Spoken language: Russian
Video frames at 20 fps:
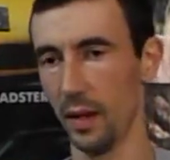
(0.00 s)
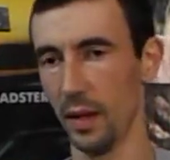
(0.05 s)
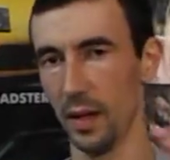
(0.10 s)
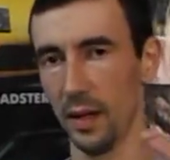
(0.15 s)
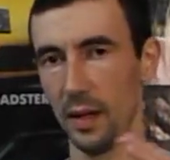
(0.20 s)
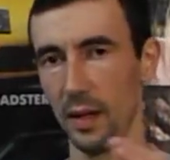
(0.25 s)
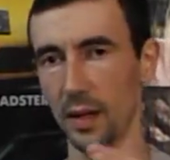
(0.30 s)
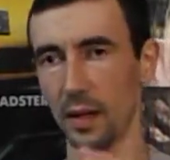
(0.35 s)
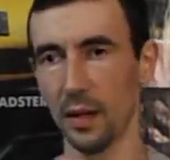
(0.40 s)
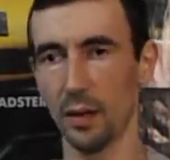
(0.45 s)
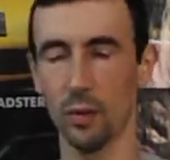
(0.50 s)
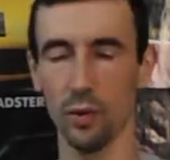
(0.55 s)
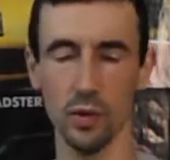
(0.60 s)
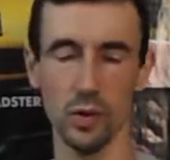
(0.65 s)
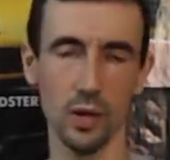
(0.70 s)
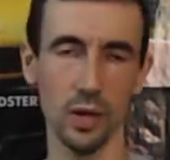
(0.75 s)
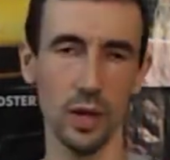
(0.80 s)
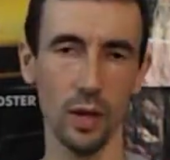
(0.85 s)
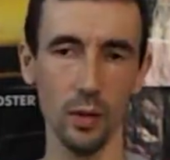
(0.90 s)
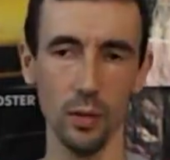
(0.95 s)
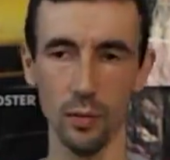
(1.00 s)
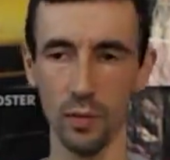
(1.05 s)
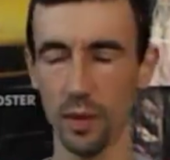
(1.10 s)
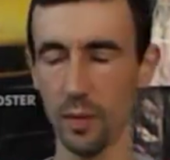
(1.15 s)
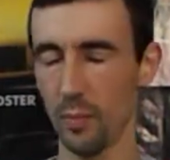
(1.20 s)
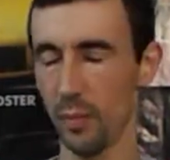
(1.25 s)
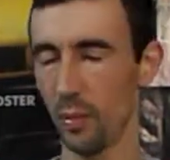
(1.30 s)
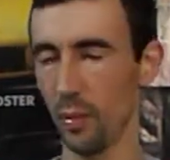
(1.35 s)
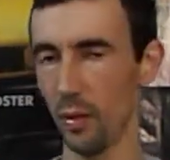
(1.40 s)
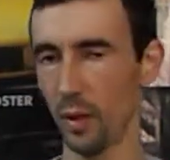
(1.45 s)
э, той же головки
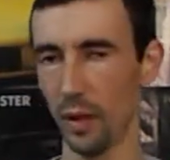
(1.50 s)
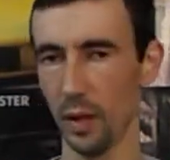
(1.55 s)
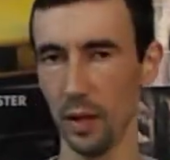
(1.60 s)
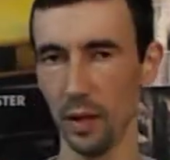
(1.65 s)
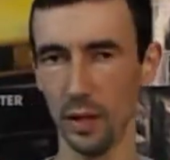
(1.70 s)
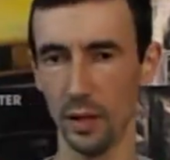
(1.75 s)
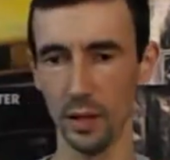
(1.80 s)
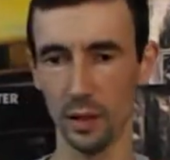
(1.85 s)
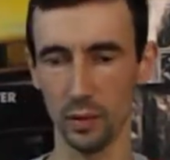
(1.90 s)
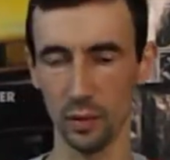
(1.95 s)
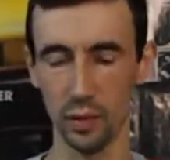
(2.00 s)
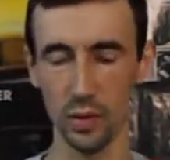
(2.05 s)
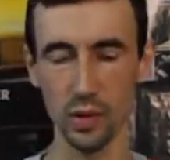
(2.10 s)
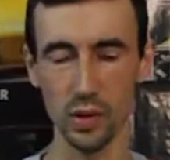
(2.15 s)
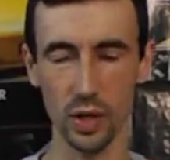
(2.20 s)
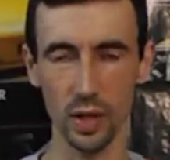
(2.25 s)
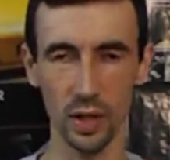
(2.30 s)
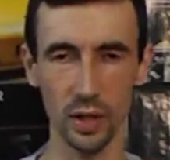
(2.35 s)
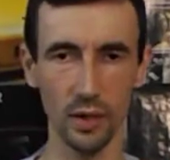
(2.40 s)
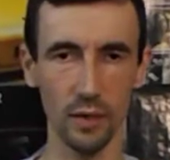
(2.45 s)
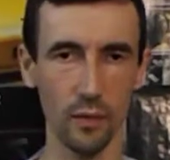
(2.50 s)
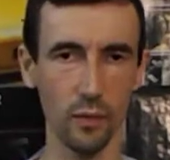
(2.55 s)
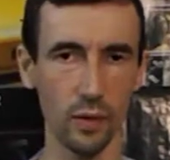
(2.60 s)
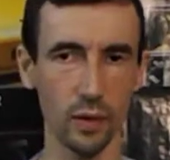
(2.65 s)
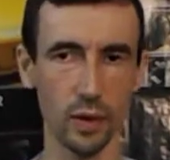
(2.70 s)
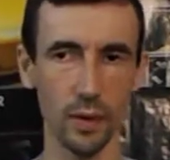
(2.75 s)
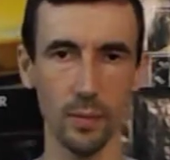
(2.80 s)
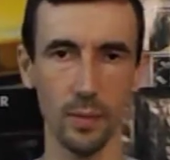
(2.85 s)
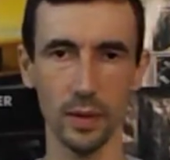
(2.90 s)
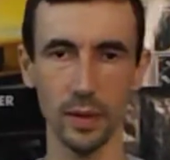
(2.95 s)
блока, той же
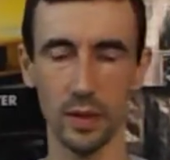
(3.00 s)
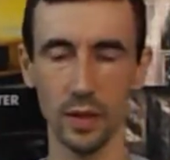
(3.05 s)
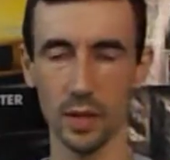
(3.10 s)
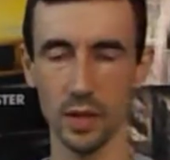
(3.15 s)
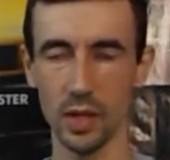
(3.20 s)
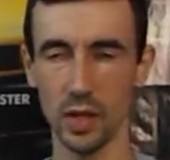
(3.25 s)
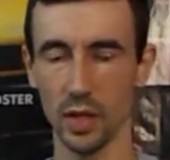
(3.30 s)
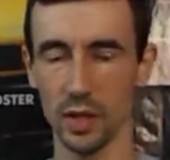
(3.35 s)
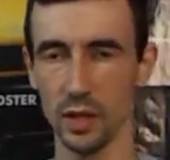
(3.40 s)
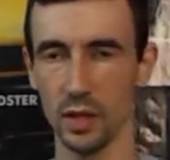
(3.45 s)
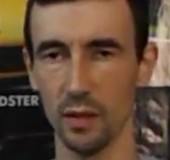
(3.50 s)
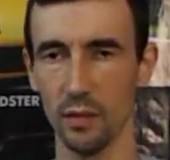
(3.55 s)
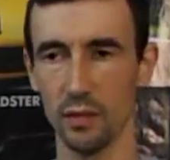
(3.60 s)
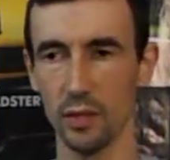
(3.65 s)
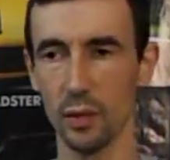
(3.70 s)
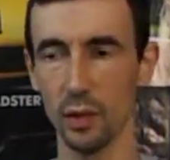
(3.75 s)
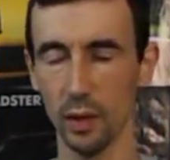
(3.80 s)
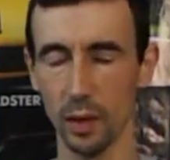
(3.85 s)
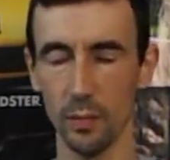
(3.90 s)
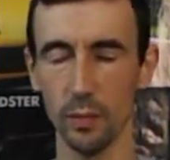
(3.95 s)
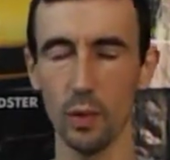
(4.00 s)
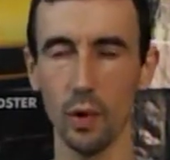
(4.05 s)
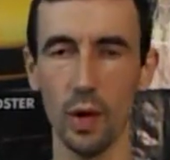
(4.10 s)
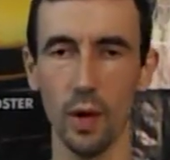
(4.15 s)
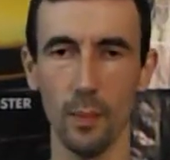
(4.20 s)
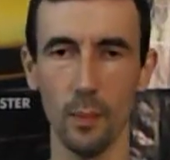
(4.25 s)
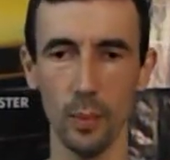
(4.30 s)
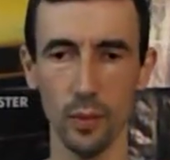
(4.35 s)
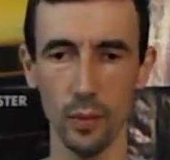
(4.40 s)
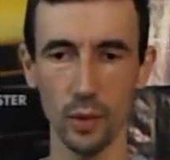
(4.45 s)
ходовой там однорычажной, все
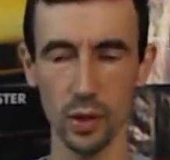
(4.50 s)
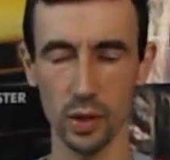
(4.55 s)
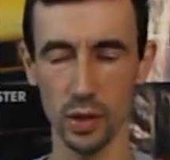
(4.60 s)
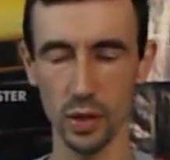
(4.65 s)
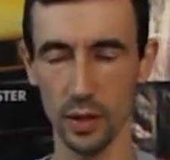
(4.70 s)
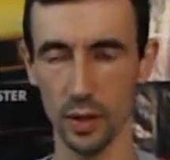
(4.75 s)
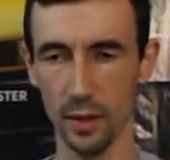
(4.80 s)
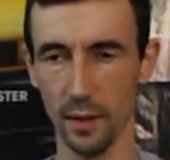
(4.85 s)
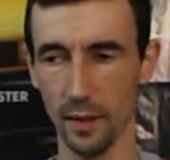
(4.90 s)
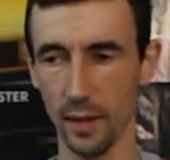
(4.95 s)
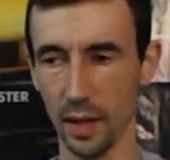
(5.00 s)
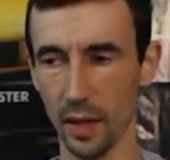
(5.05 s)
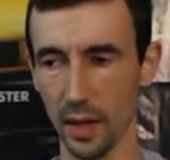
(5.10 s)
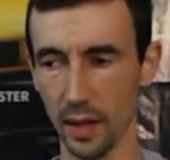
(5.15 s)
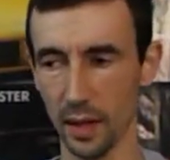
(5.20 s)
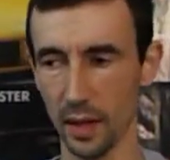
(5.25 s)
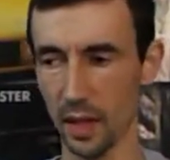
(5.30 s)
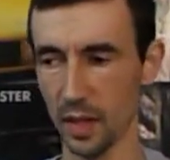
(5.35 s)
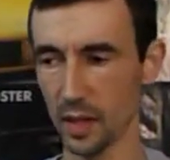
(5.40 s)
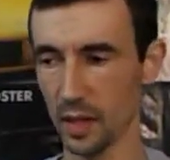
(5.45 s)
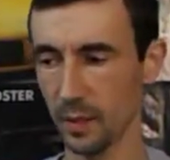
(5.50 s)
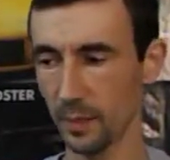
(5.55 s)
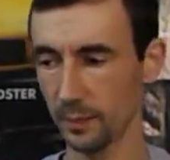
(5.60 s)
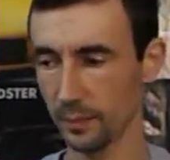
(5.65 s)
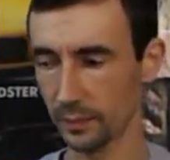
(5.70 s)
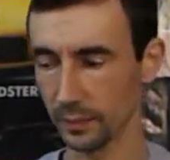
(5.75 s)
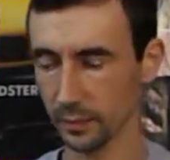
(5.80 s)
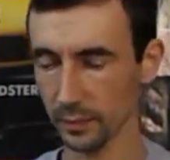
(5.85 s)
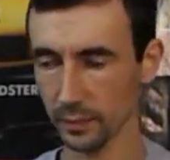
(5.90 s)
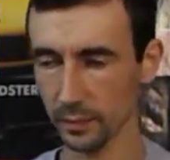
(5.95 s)
намного проще,
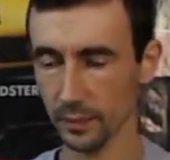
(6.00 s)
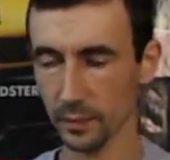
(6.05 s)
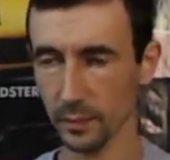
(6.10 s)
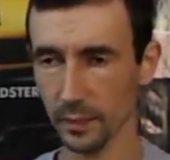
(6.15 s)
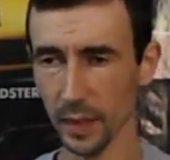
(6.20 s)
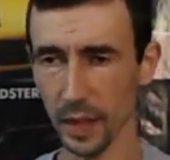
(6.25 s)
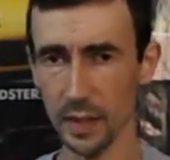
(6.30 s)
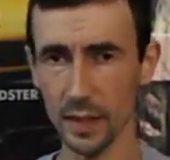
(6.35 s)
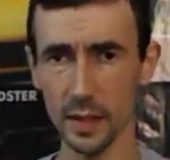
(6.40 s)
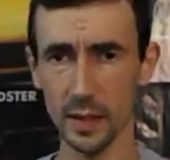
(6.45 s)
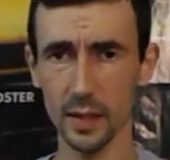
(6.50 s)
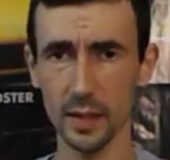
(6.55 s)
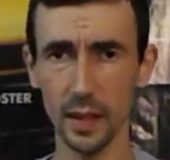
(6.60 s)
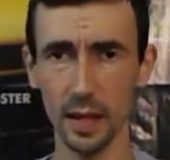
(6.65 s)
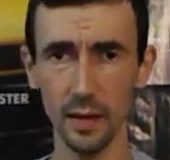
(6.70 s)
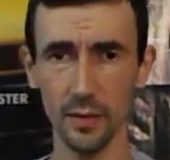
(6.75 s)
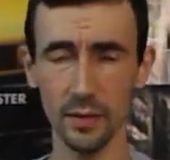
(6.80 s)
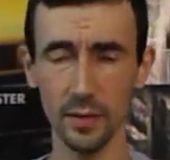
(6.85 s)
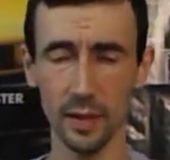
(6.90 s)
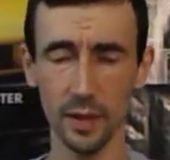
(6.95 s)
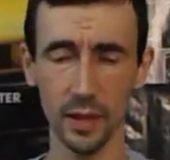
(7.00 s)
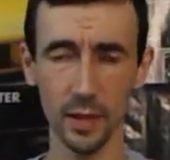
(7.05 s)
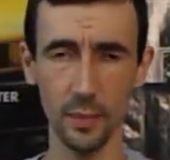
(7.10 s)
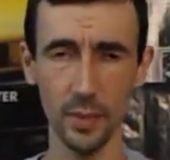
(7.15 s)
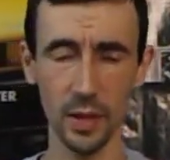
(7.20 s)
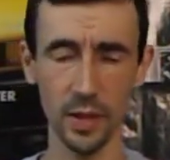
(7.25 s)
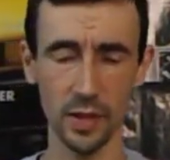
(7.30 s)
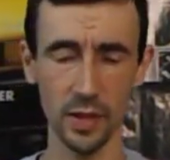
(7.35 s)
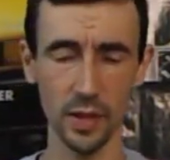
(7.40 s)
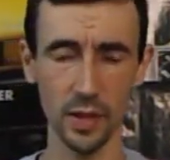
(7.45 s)
даже если сравнивать,
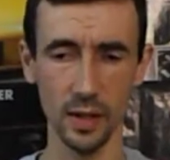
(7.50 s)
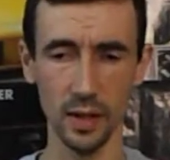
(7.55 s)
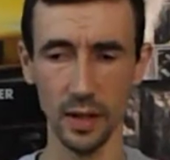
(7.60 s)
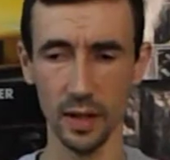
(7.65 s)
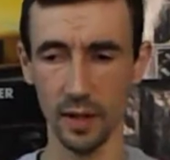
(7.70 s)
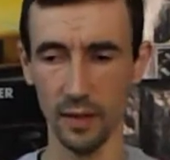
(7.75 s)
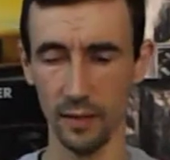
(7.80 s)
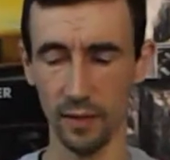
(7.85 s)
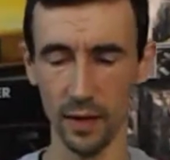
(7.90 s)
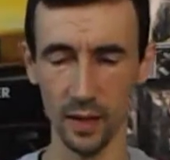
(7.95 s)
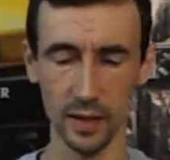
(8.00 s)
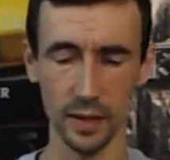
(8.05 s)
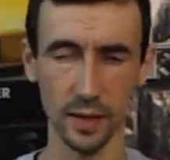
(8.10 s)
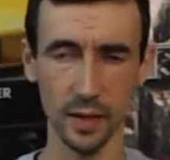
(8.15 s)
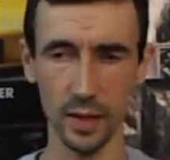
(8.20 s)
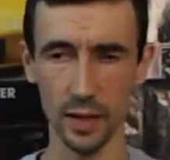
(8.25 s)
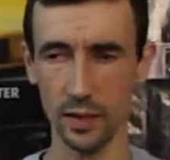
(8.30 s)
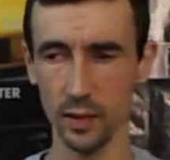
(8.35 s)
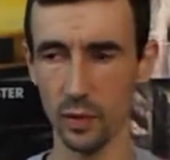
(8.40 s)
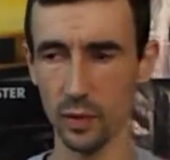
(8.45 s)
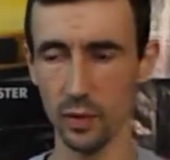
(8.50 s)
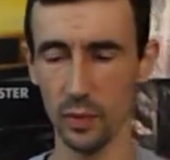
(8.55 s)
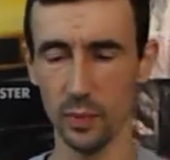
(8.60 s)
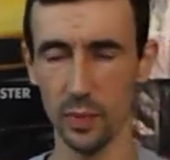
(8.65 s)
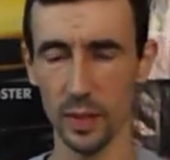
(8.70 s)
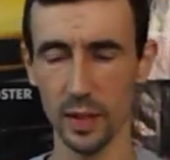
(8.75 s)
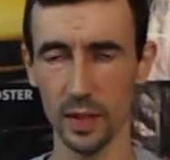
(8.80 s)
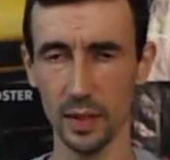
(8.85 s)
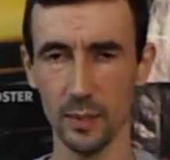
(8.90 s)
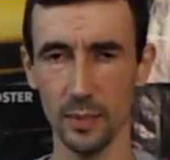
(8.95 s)
опять же, ВАЗ классику и
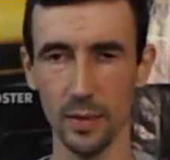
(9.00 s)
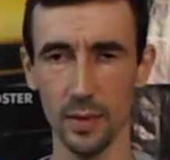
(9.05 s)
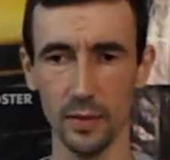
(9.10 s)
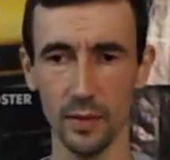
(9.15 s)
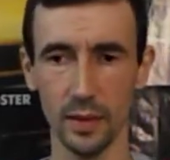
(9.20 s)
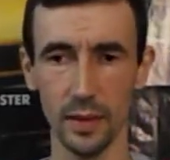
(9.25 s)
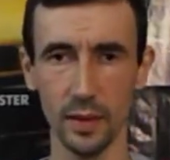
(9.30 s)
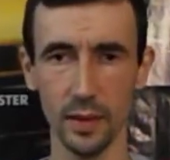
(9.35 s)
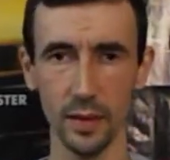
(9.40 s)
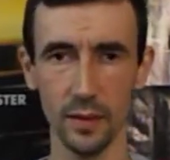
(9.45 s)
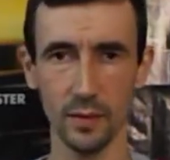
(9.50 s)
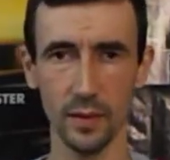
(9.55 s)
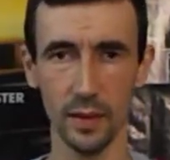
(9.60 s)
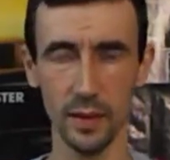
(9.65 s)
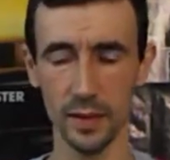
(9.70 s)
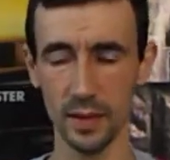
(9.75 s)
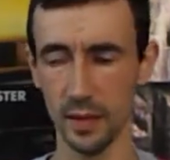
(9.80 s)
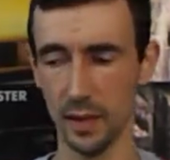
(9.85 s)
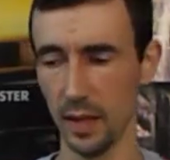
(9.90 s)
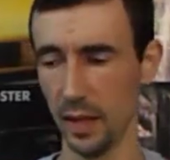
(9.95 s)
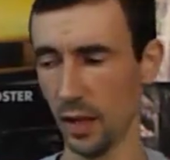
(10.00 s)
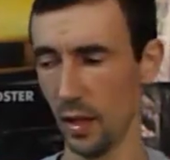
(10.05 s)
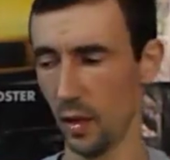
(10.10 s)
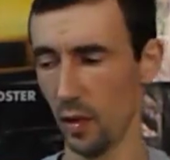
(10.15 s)
переднеприводные ВАЗы,